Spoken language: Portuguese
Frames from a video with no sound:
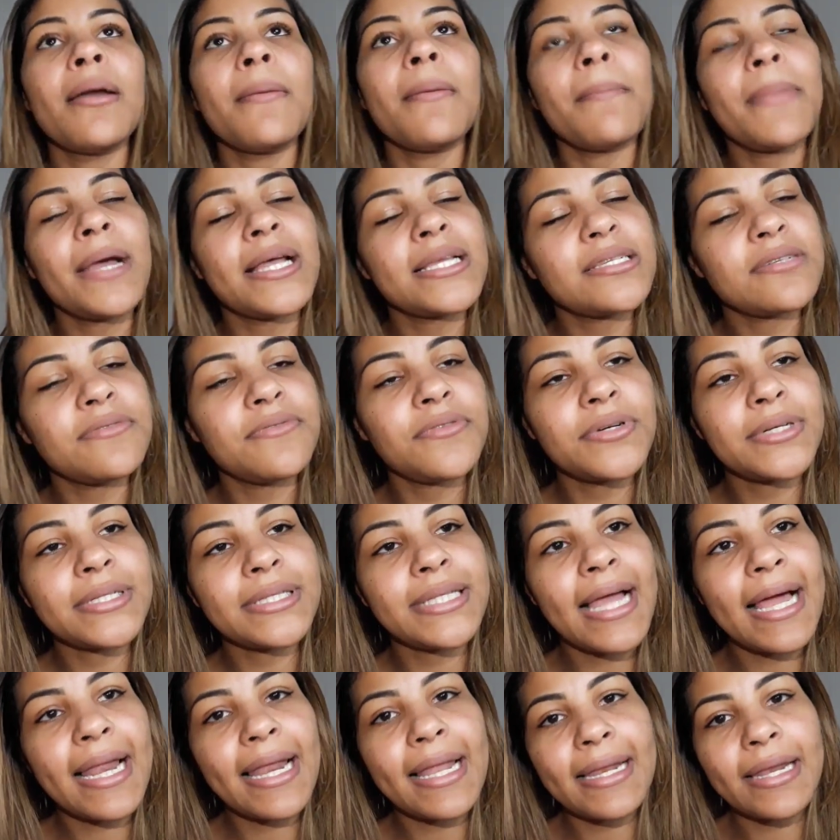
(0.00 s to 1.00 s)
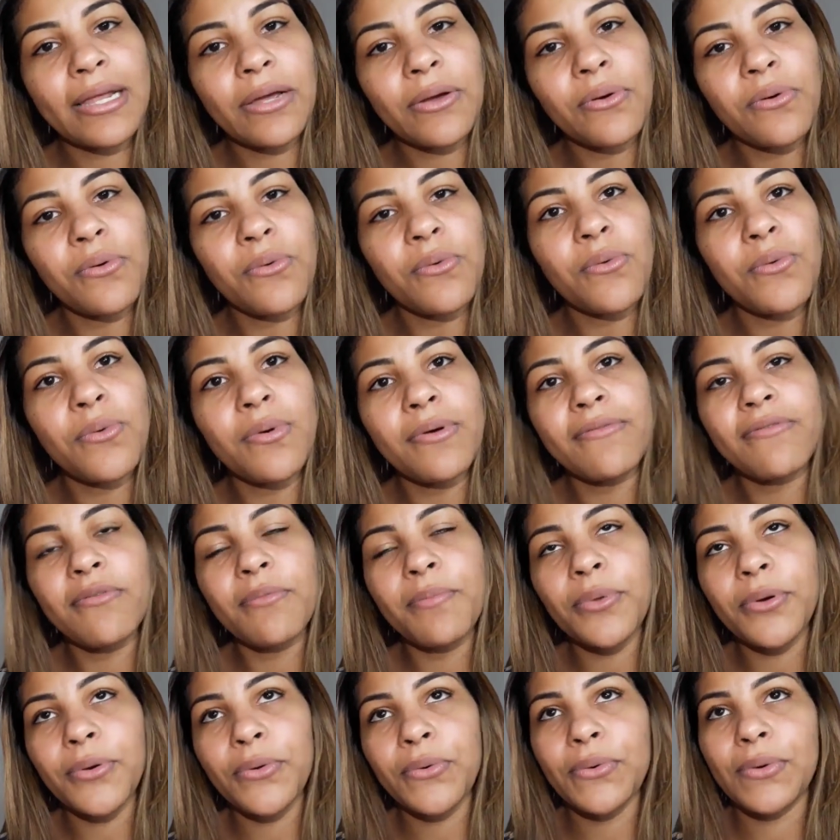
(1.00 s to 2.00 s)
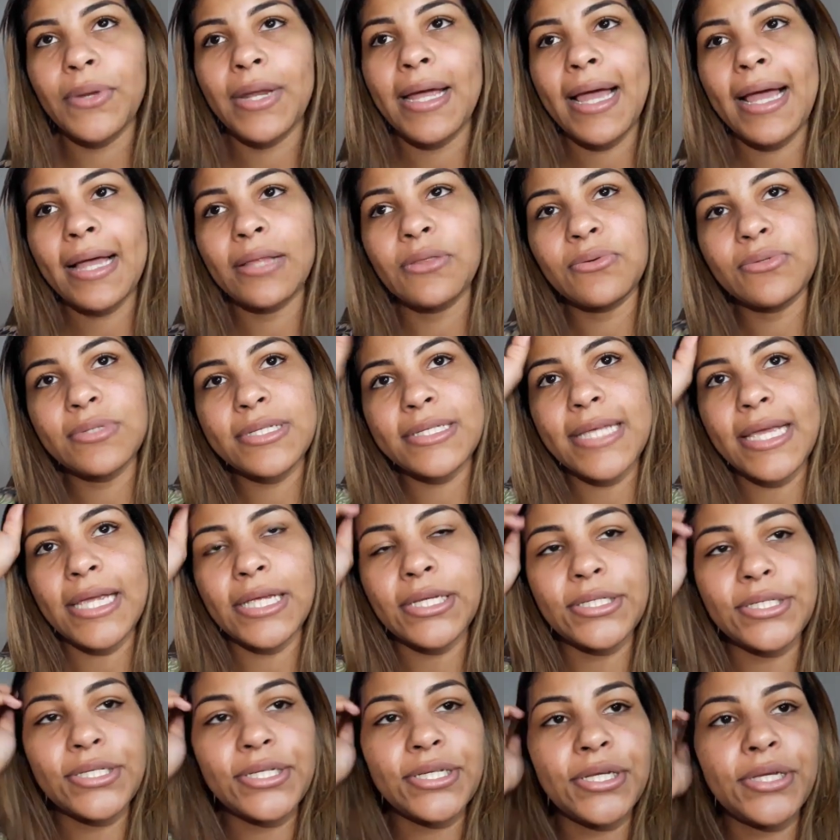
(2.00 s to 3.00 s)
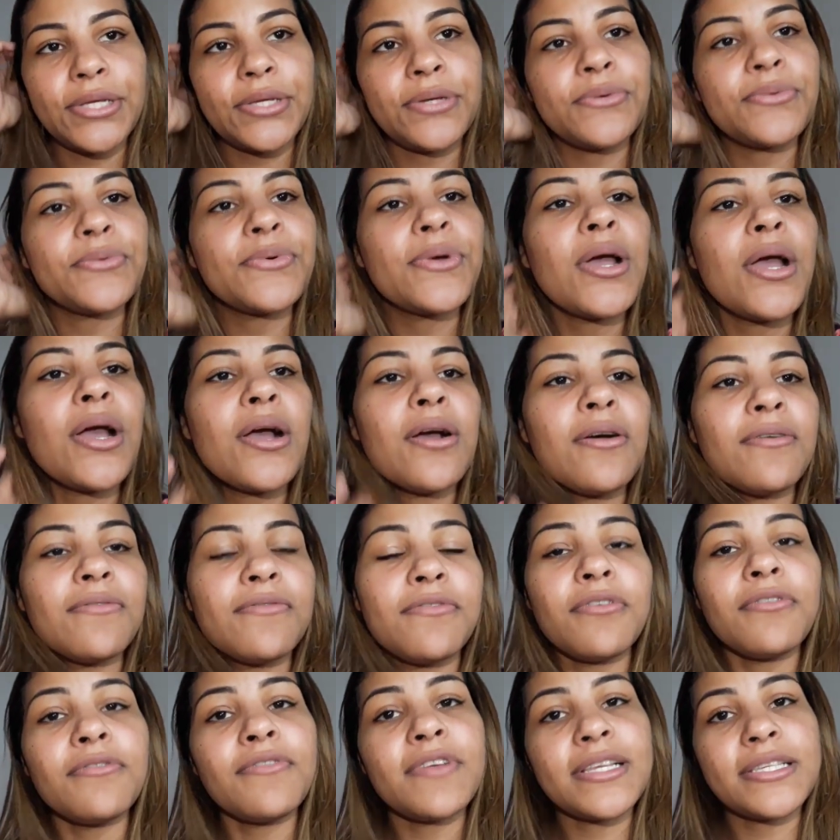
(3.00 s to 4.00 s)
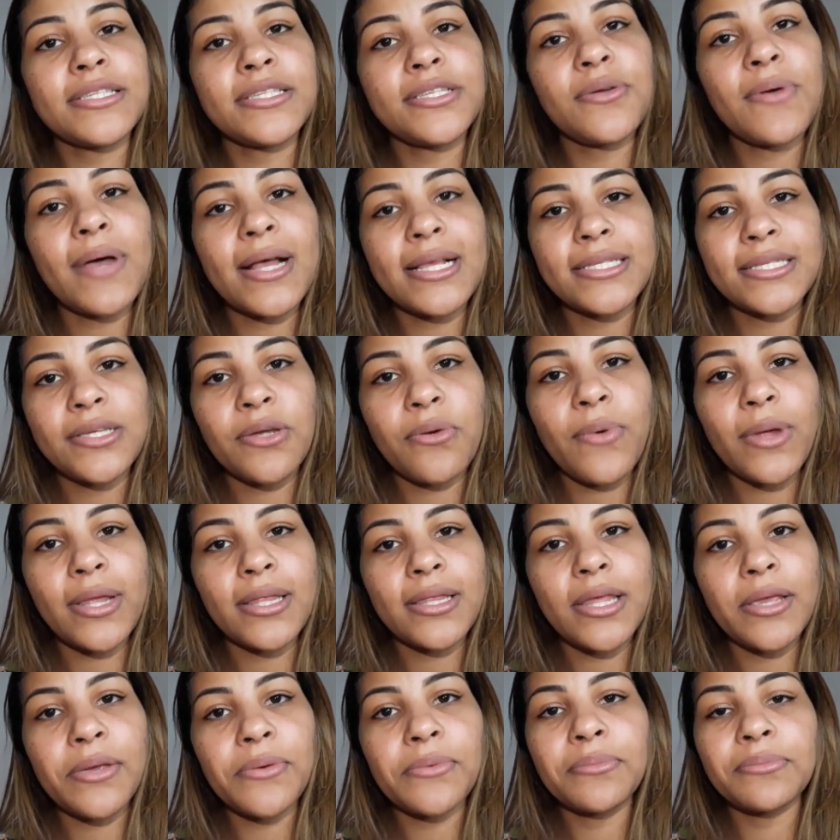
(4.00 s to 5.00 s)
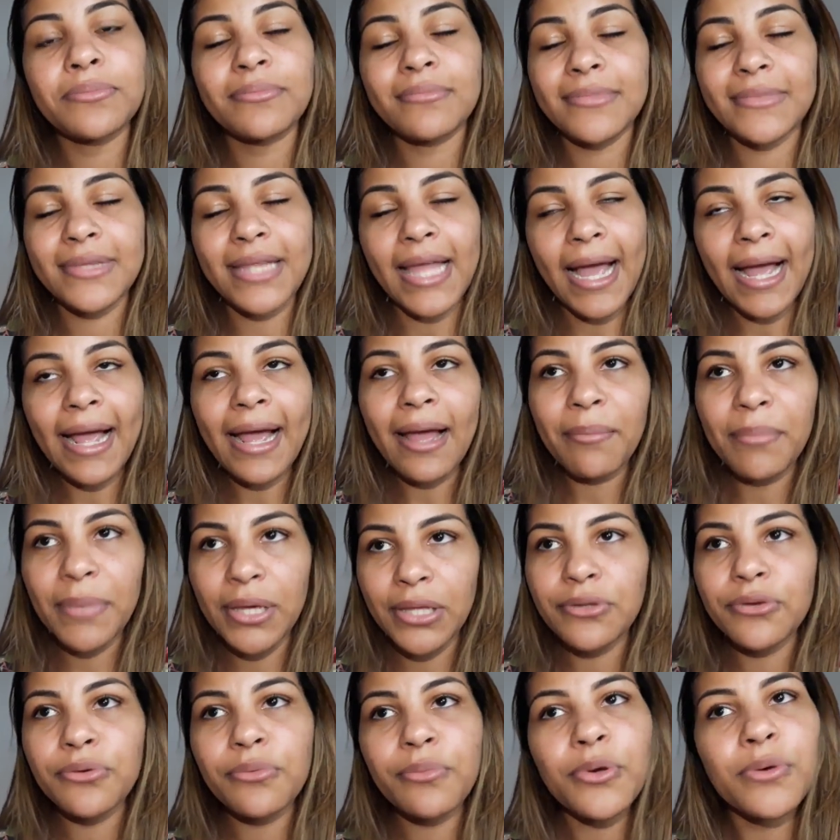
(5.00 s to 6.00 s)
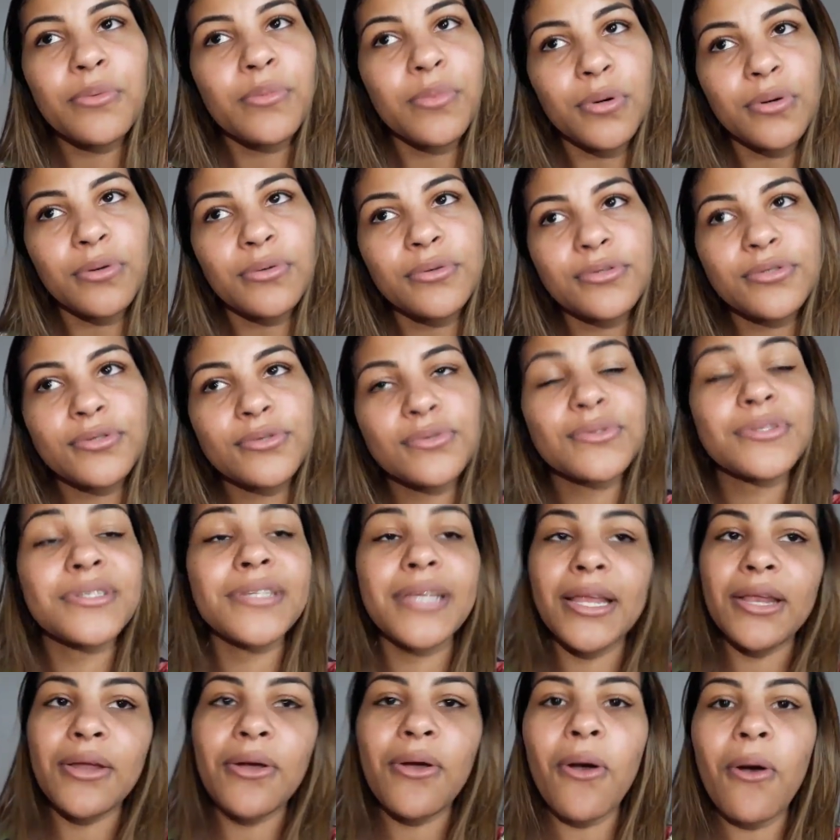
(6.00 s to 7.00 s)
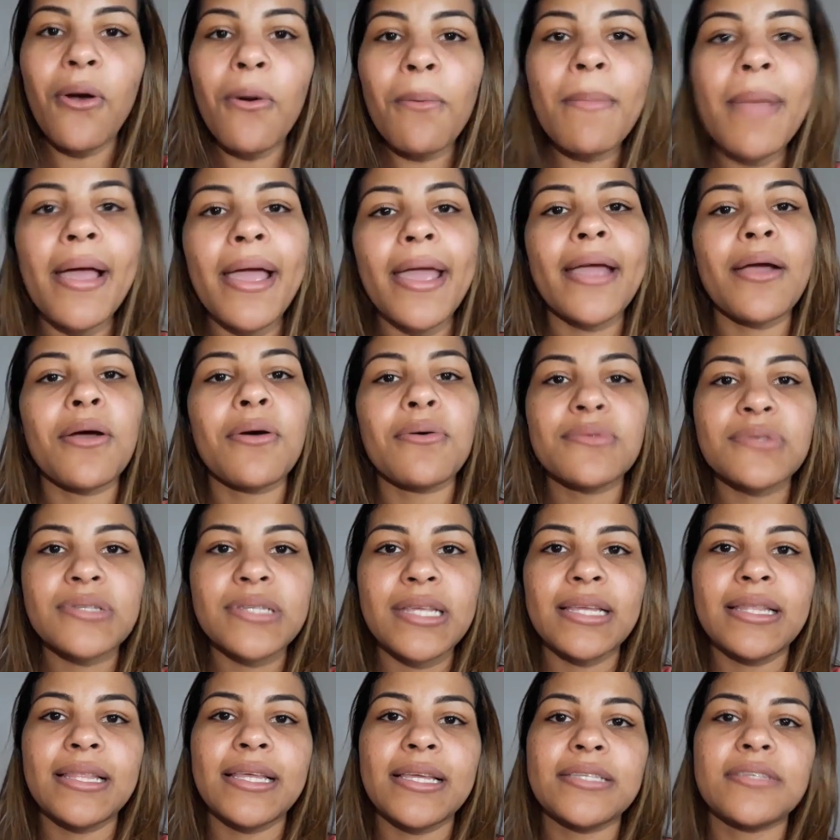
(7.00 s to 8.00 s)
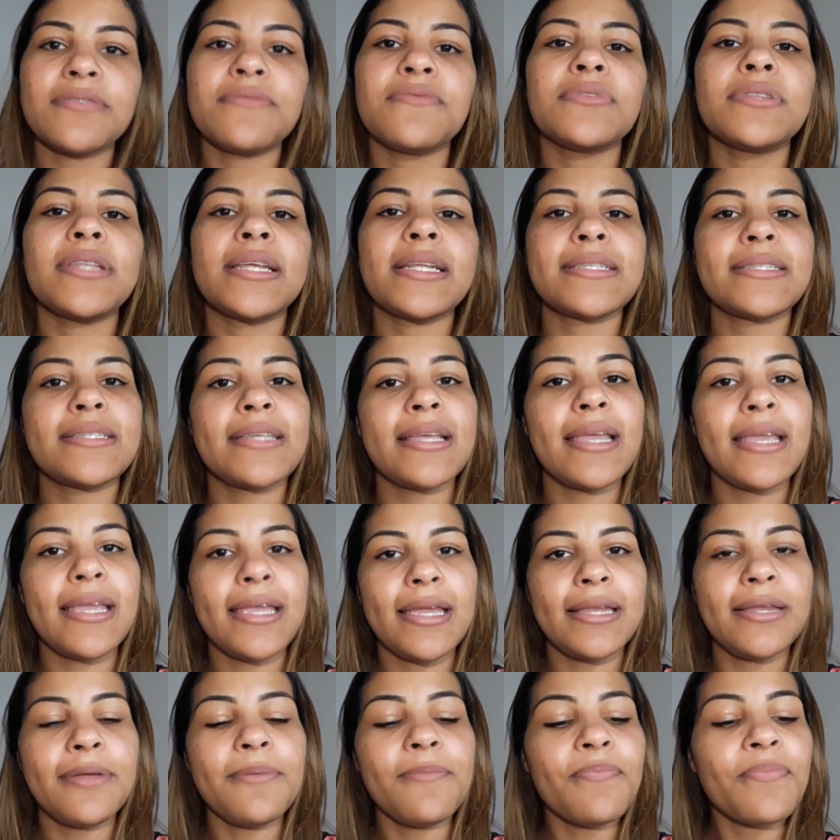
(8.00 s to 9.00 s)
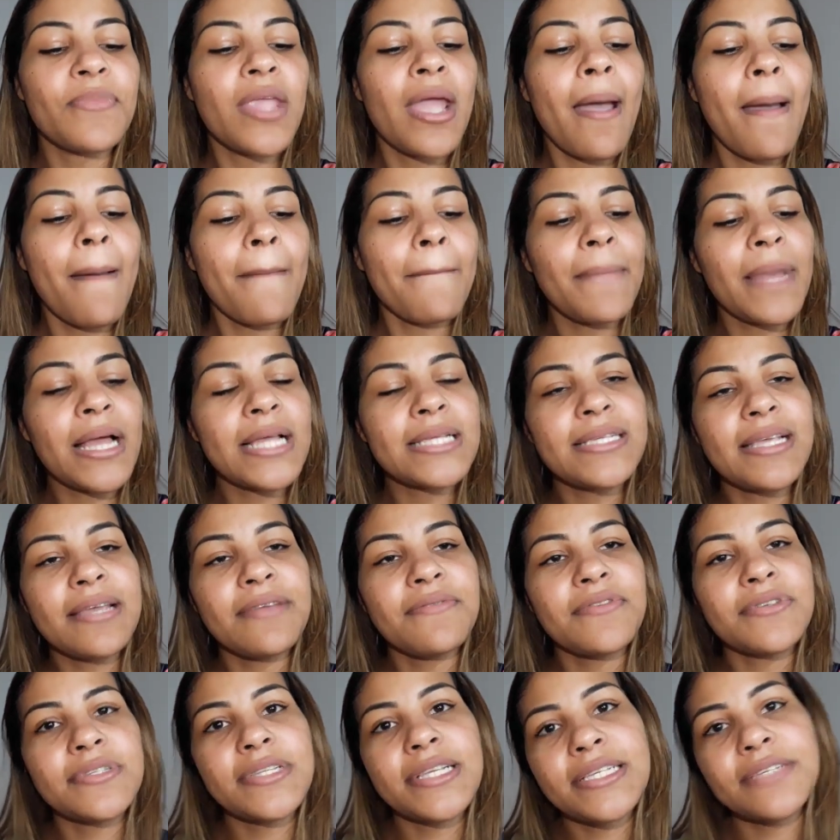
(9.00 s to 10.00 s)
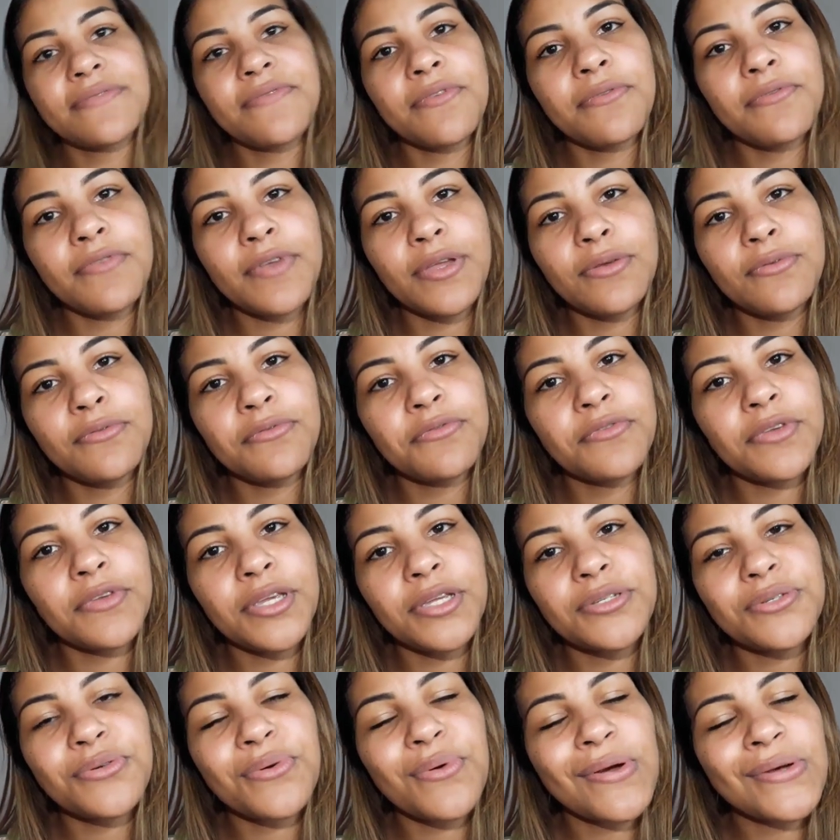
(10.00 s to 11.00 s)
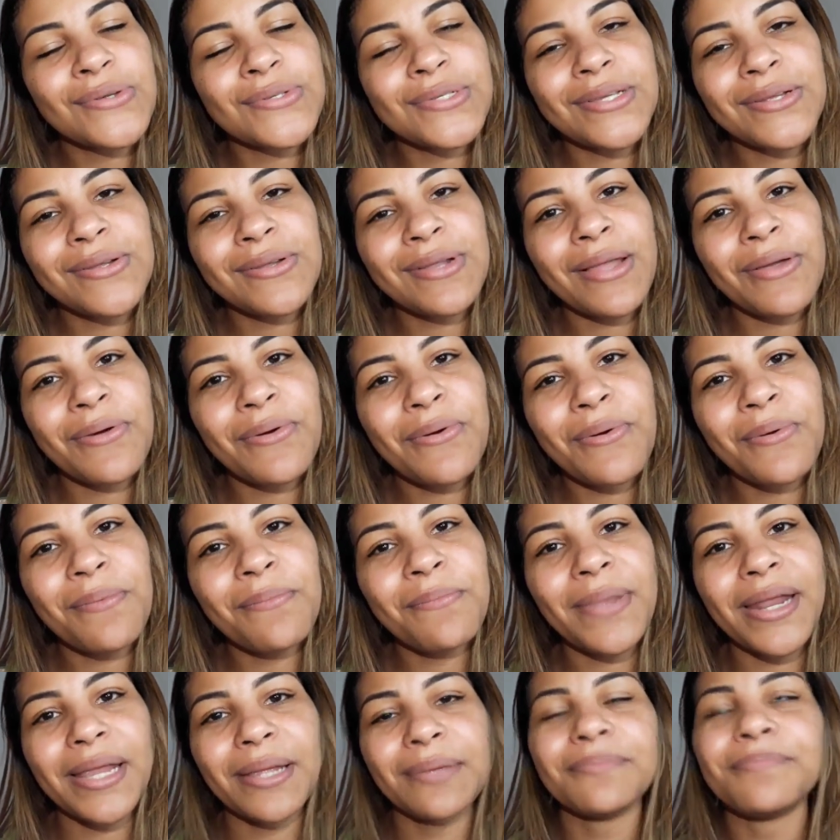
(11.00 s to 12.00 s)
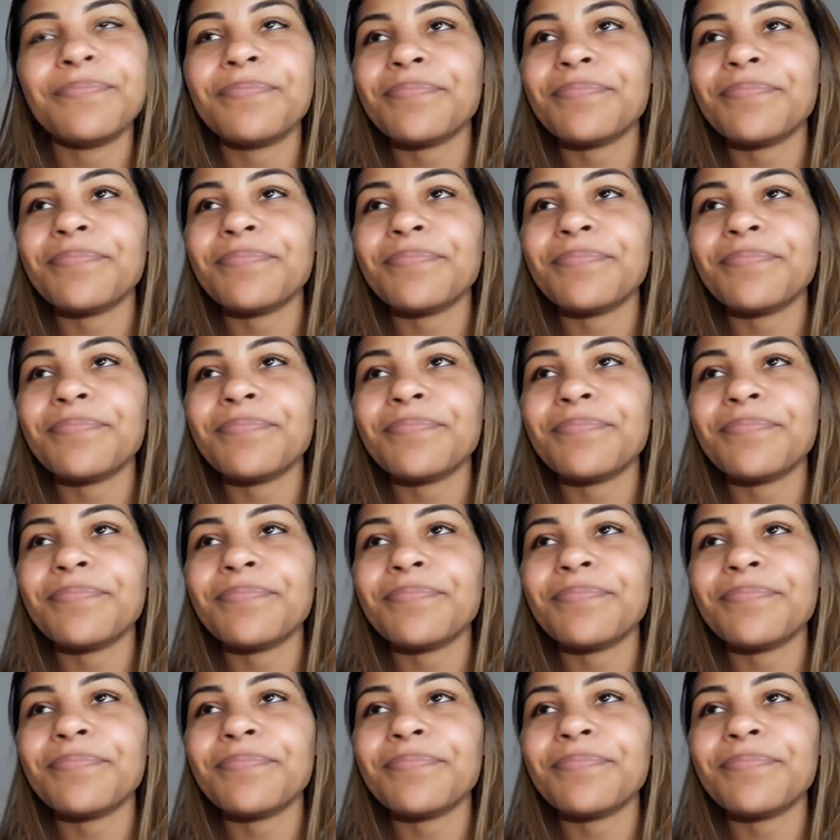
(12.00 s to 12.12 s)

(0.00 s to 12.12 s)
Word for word: Mas eu vou andar lá na rua, vou procurar tudo certinho, vou ver se o A51 tá cabendo no meu bolso. Se ele couber, com certeza eu vou trazer ele. Mas aí vocês vão ver no vídeo qual celular eu comprei.